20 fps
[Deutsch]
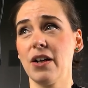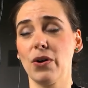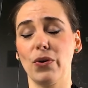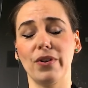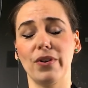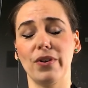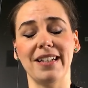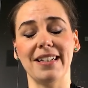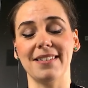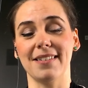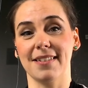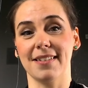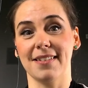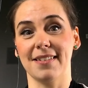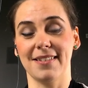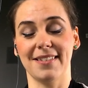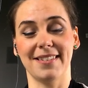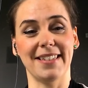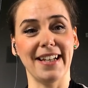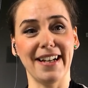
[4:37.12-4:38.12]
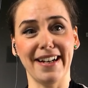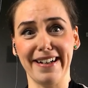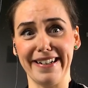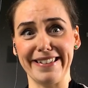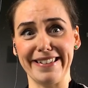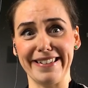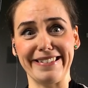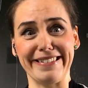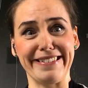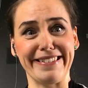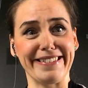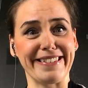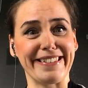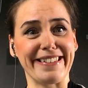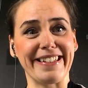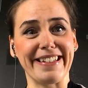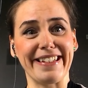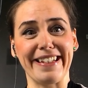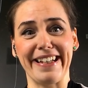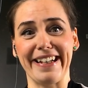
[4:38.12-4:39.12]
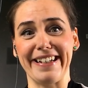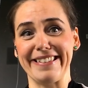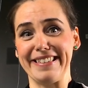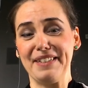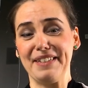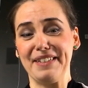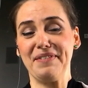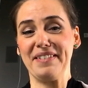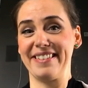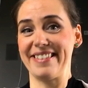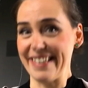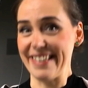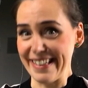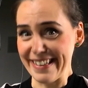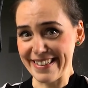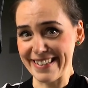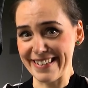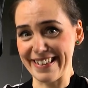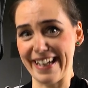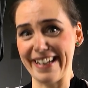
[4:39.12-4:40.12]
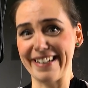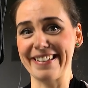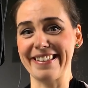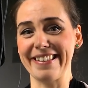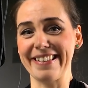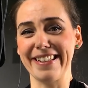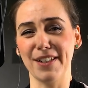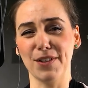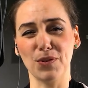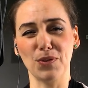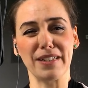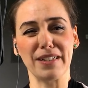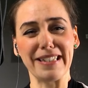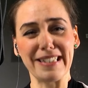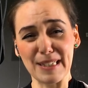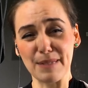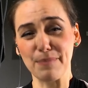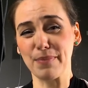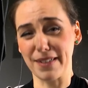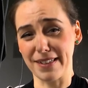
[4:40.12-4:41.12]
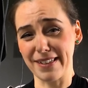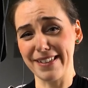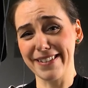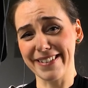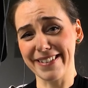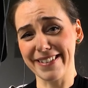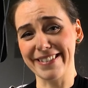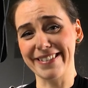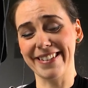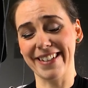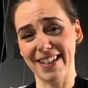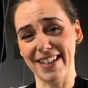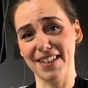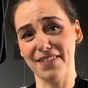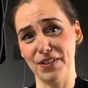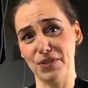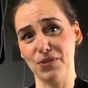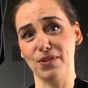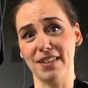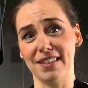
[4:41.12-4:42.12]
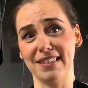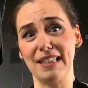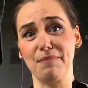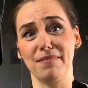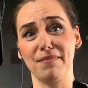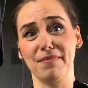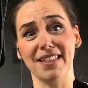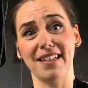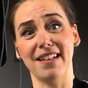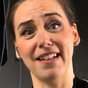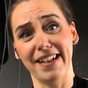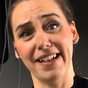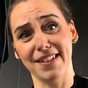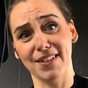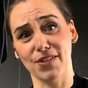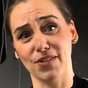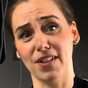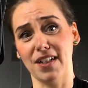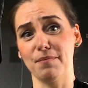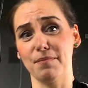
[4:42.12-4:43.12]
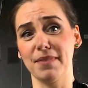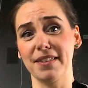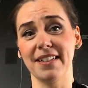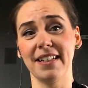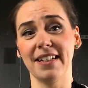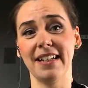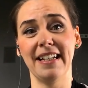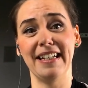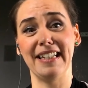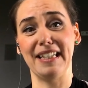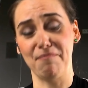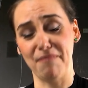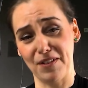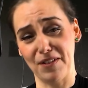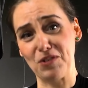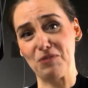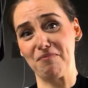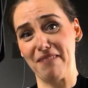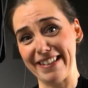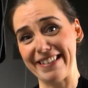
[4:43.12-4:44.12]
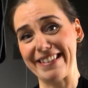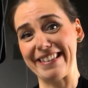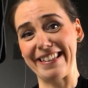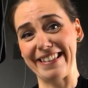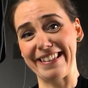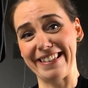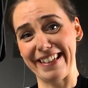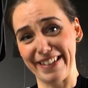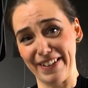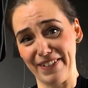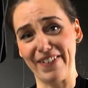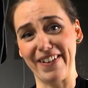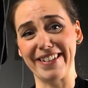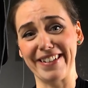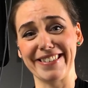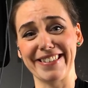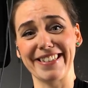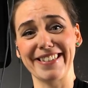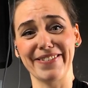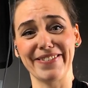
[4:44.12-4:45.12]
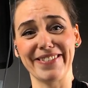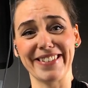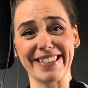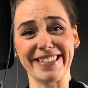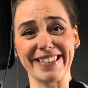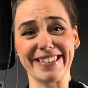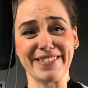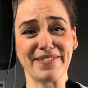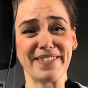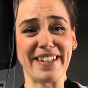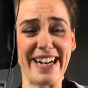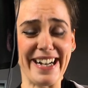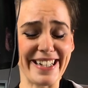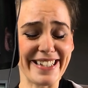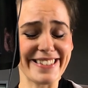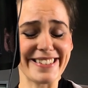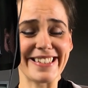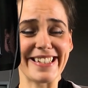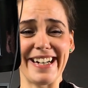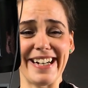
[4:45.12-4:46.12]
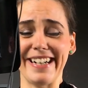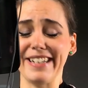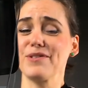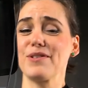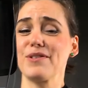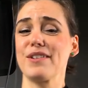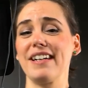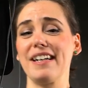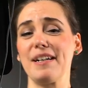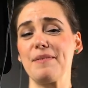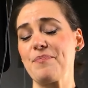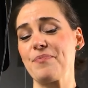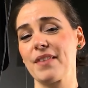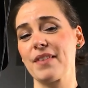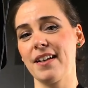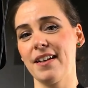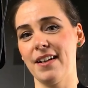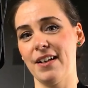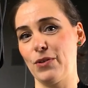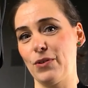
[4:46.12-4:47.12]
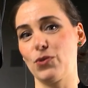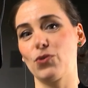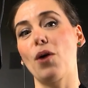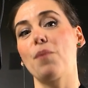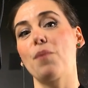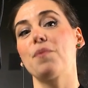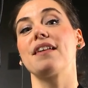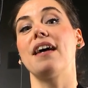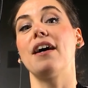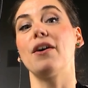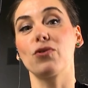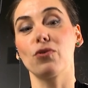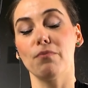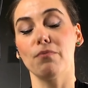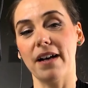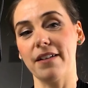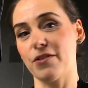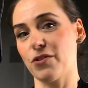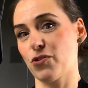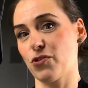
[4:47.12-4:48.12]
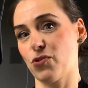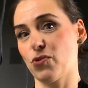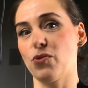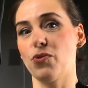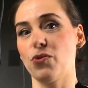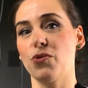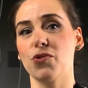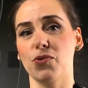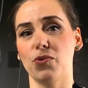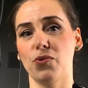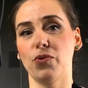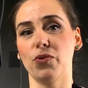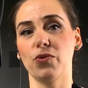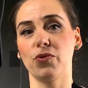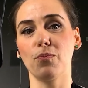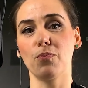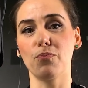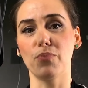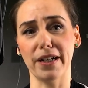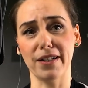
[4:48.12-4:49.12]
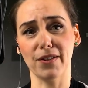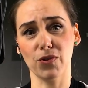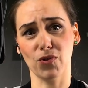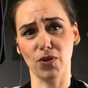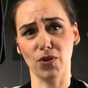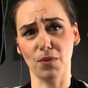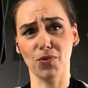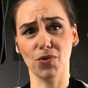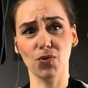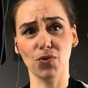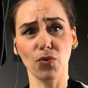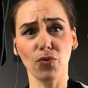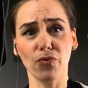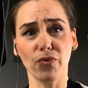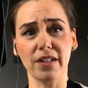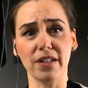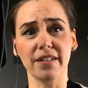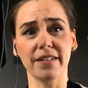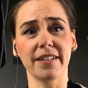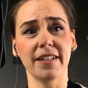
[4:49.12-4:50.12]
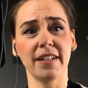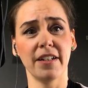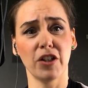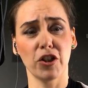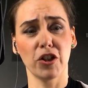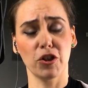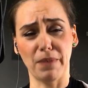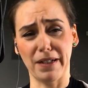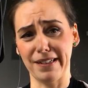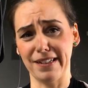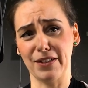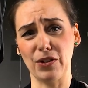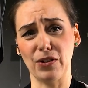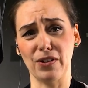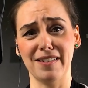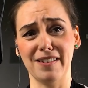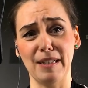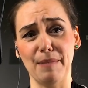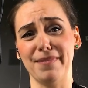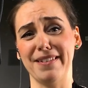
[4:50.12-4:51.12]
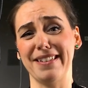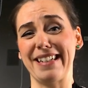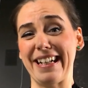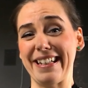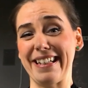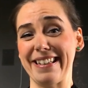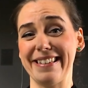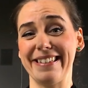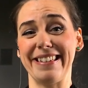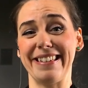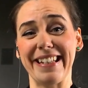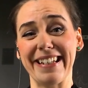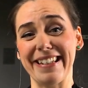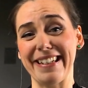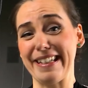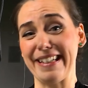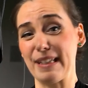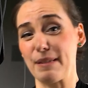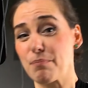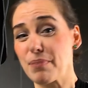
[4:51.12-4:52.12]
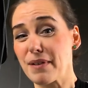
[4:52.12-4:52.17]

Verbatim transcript: Und das ist derartig kreativitätsanregend und inspirierend, gerade wenn du das eben nicht alleine, sondern mit den Menschen machst in deiner Organisation, die Richtung, richtige Ahnung haben. Du kommst automatisch zu Lösungen und du brainstormst so viele spannende Konzepte, kannst sie gleich